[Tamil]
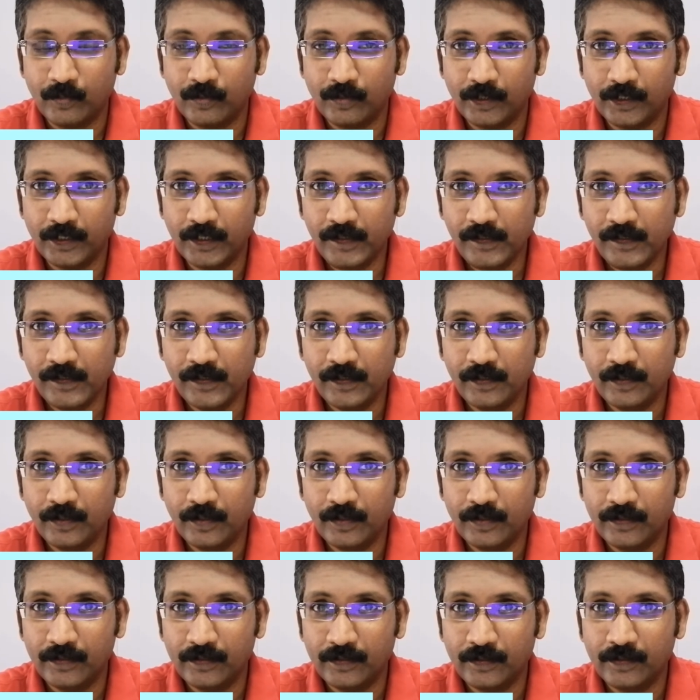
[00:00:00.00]
உங்கள்
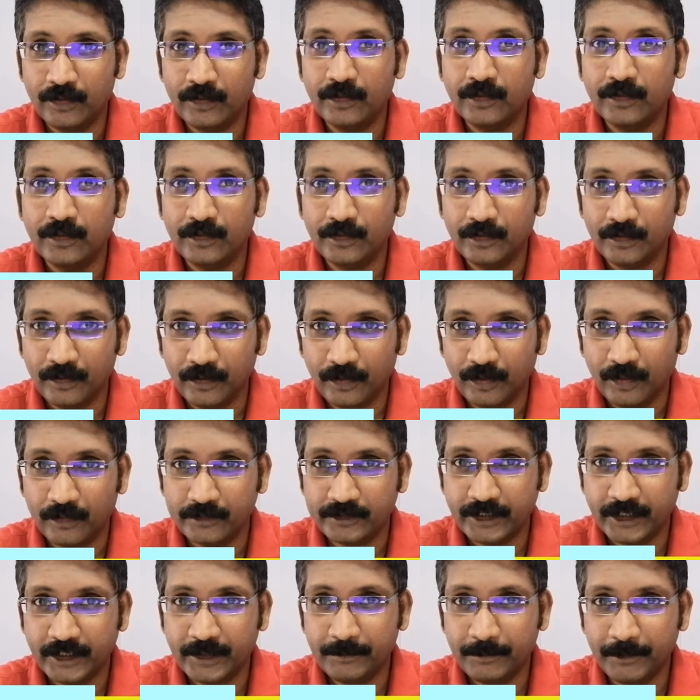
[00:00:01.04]

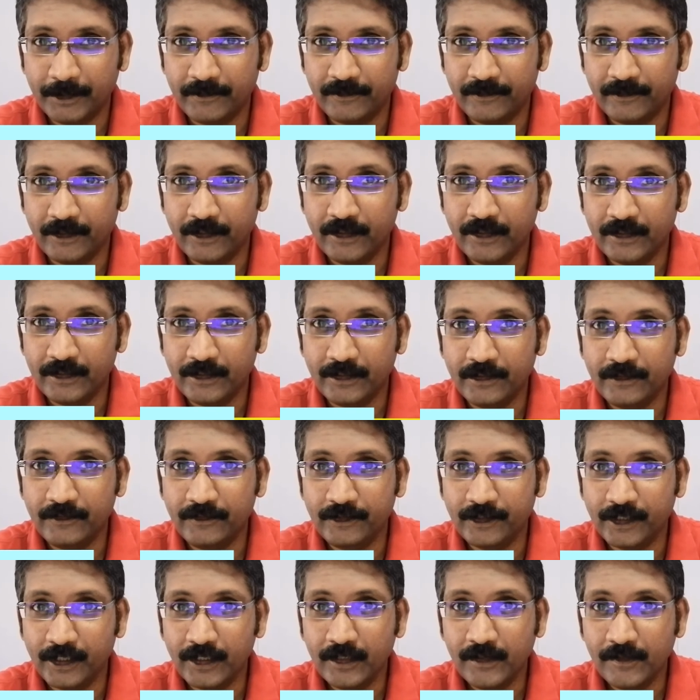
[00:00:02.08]
திறன்பேசியை
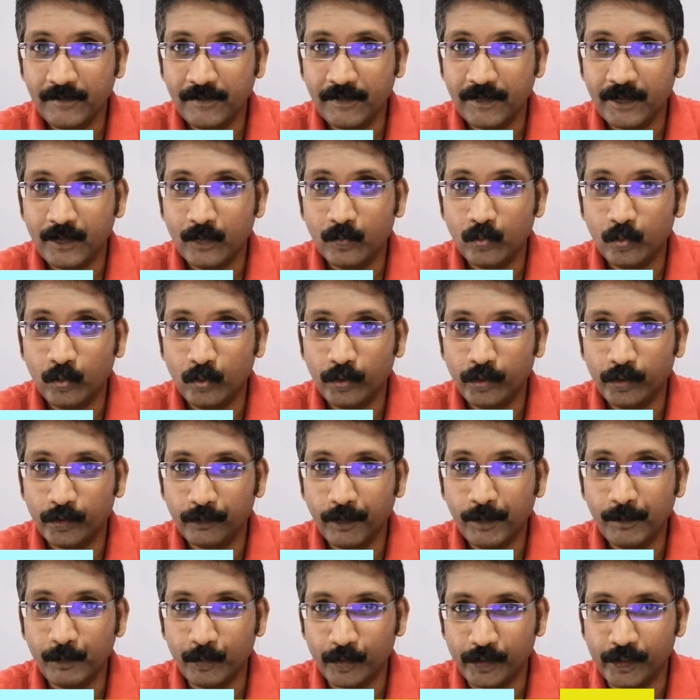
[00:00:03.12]
ஈஸியாக
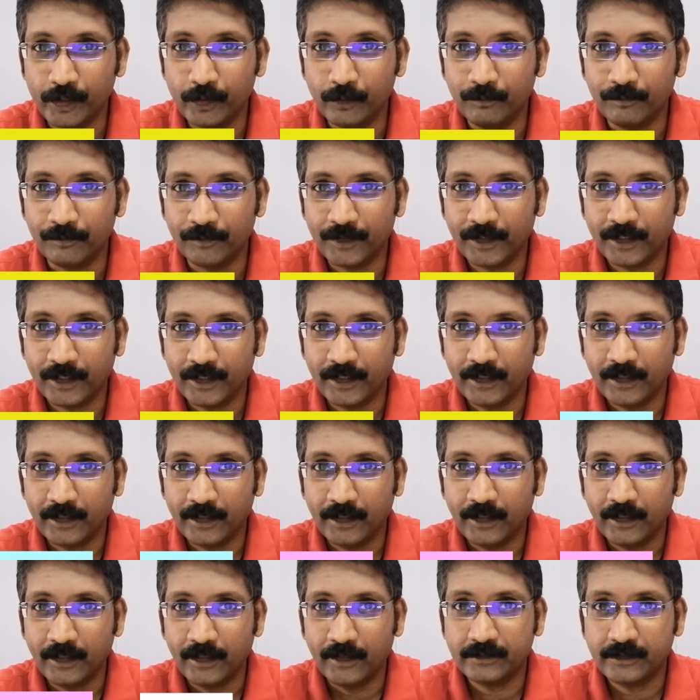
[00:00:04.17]
ஊடுருவ முடியும்
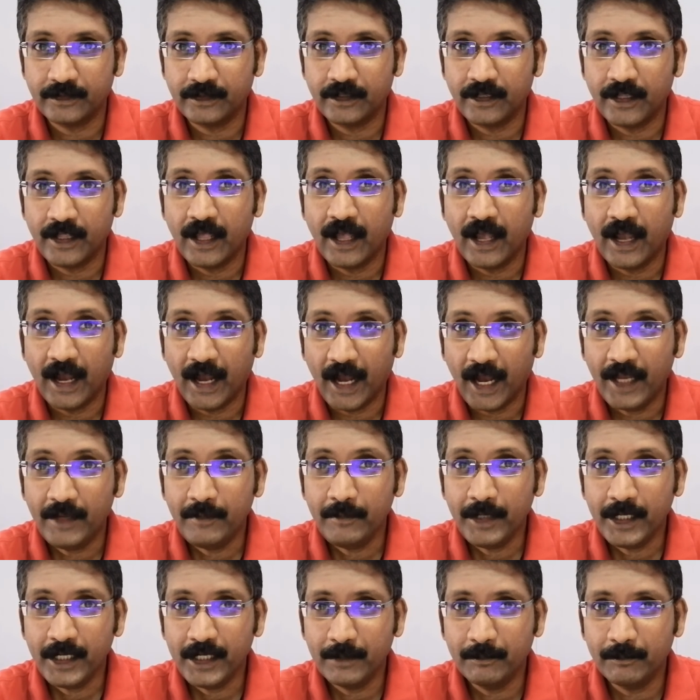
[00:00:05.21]

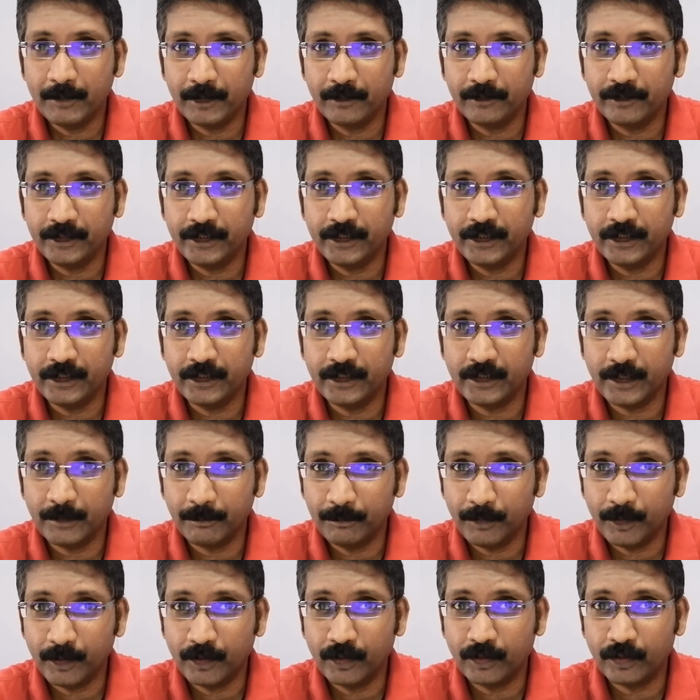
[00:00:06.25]
ஐமை நம்பர் e வந்து
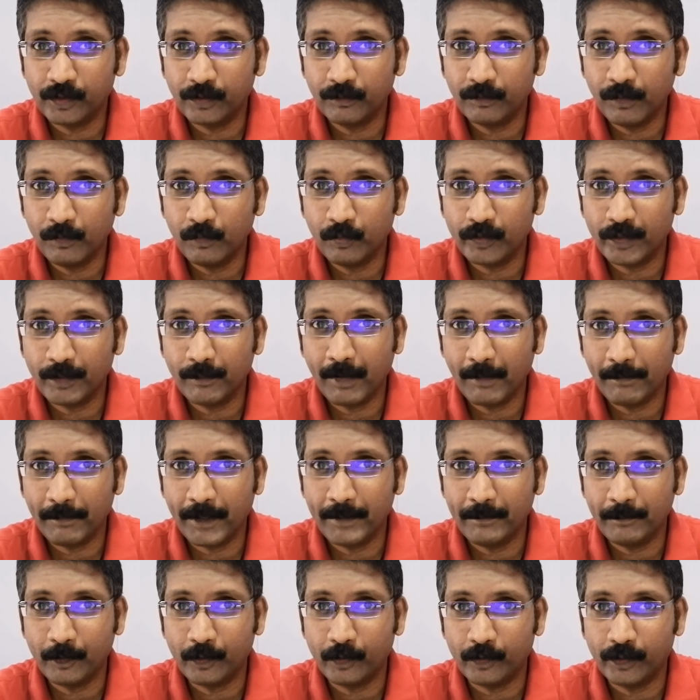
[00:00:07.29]
எப்போ ரொம்ப முக்கியமாக
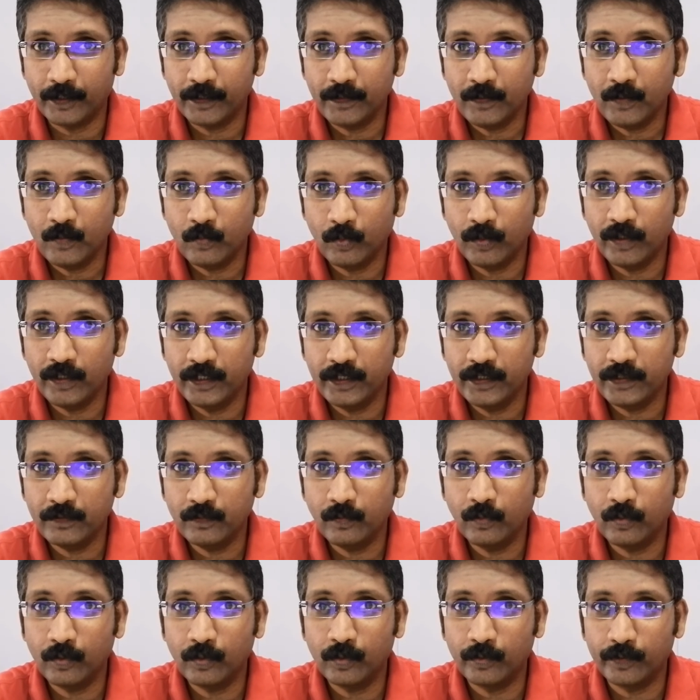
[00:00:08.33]
பயன்படும்னா ஒன்று
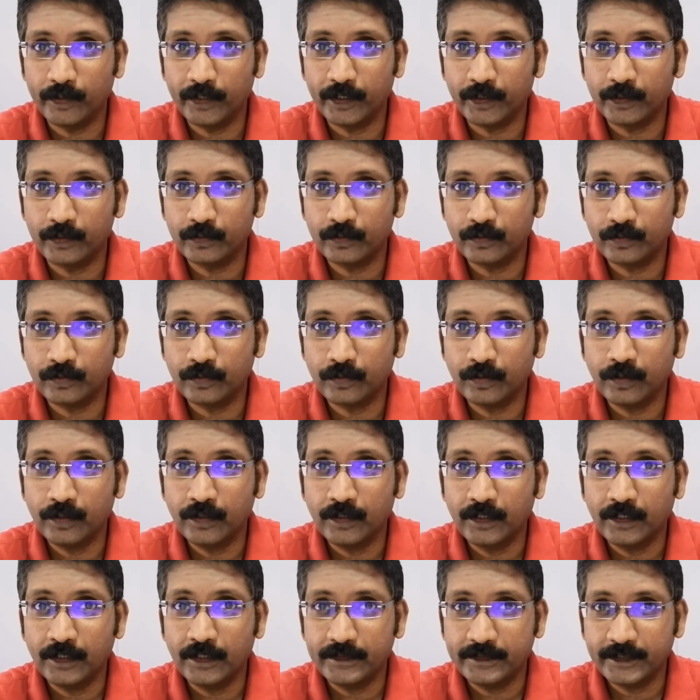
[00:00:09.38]
உங்களுடைய
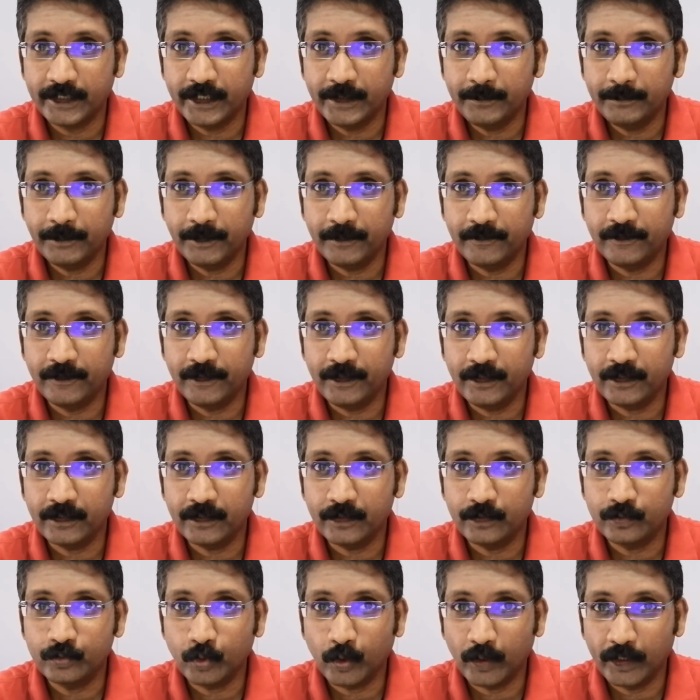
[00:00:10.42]
திறன்பேசி
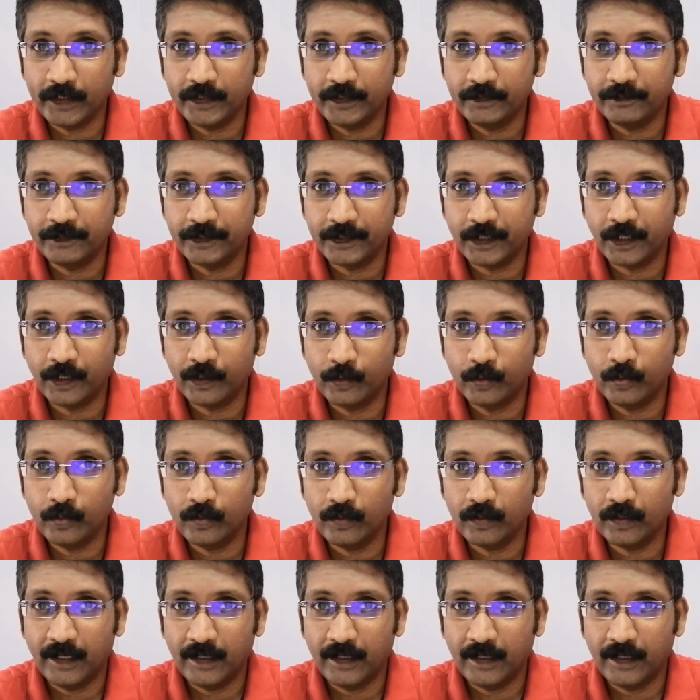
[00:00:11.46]
தொலைந்து விட்டாலோ